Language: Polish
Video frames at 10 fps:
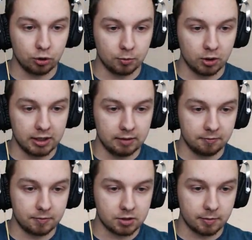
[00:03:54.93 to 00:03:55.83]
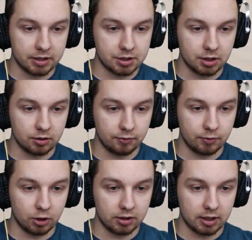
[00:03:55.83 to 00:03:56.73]
No i zobaczcie, no
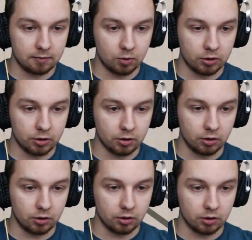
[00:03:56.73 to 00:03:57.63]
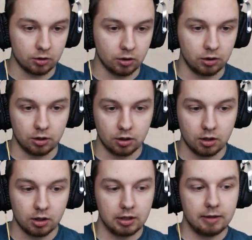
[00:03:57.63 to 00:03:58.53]
Flotar, oj, oj, oj, oj.
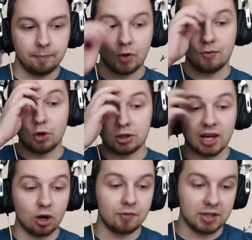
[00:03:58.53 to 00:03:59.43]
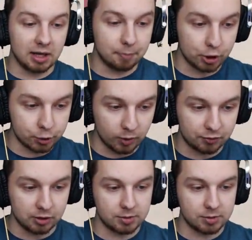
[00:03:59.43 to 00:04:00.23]
No Flotarowi nie poszło w tym